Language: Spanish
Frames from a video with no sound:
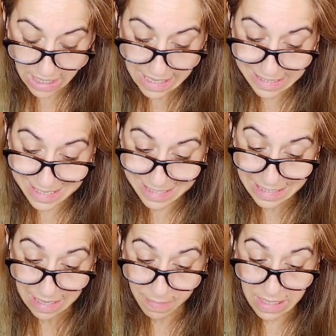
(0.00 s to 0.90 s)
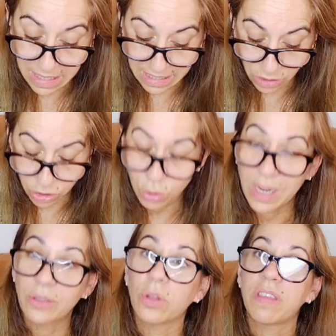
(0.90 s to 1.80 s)
tiene 60 mililitros,
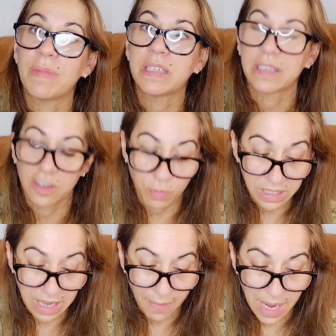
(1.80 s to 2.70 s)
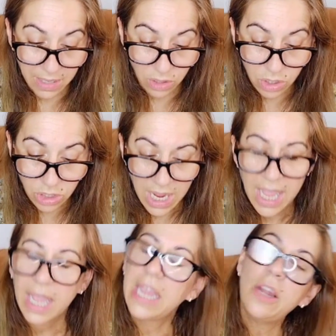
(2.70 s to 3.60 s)
duran 12 meses después de abiertos
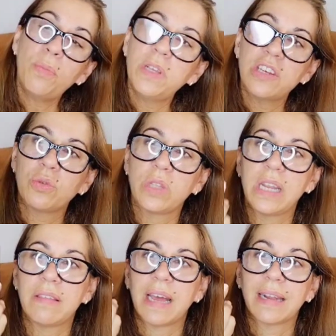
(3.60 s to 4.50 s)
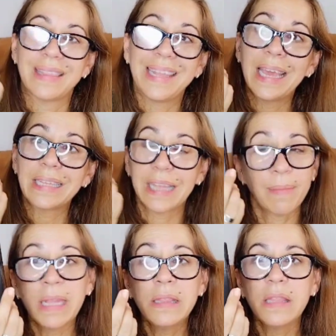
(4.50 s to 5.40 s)
y lo puedes utilizar
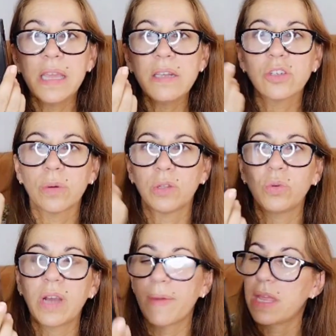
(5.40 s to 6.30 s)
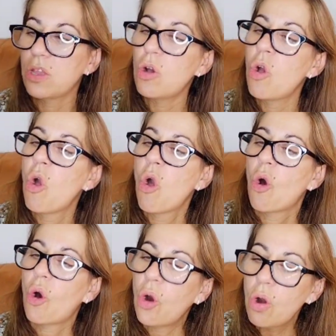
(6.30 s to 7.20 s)
directamente sobre tu cabello
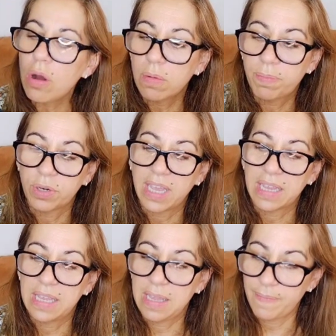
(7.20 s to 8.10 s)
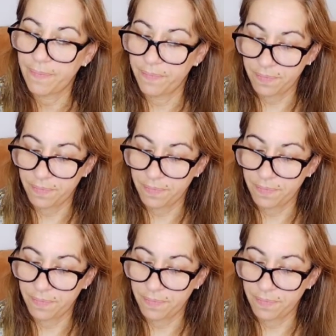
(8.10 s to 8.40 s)
o, porque aquí